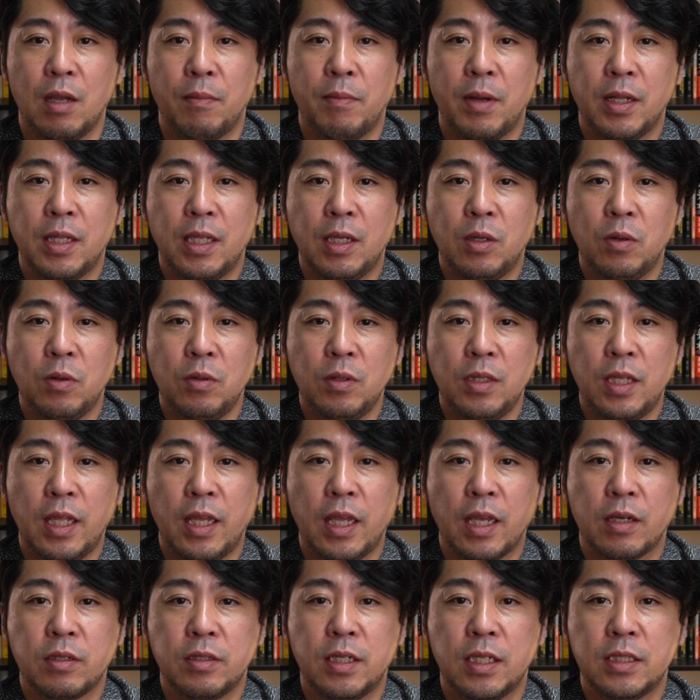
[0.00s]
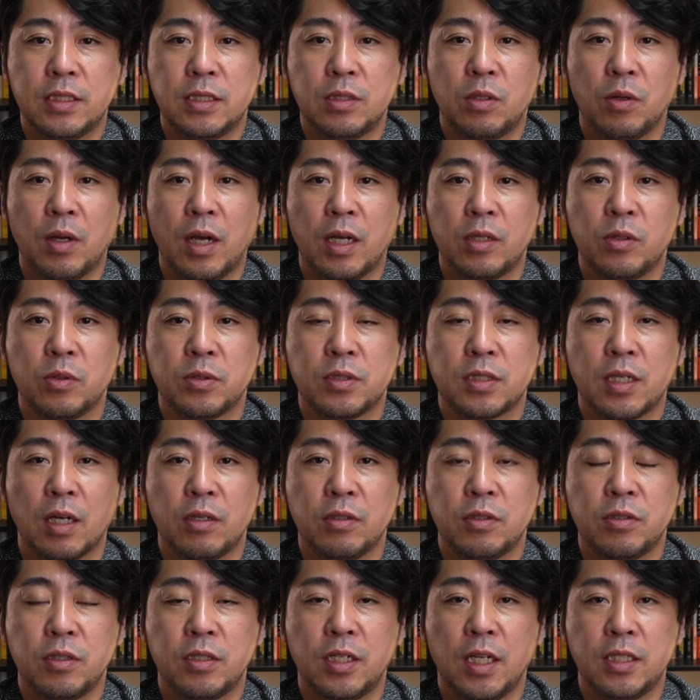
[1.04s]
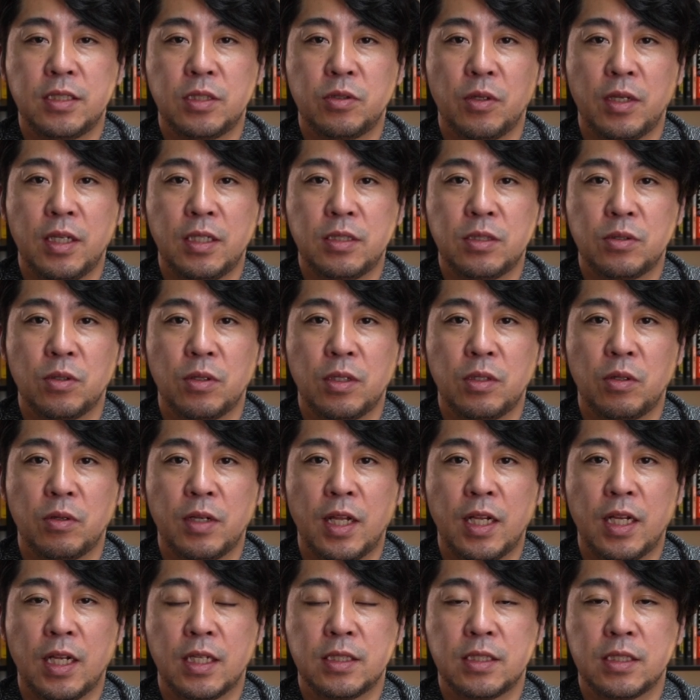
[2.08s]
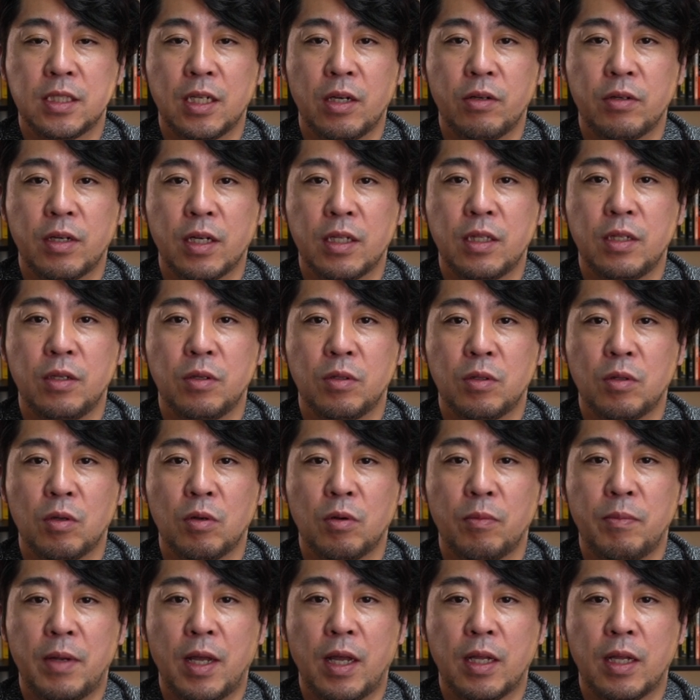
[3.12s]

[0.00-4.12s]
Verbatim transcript: まあ、日本でクレジットカードを使うクレジットヒストリーと何が違うかっていうと、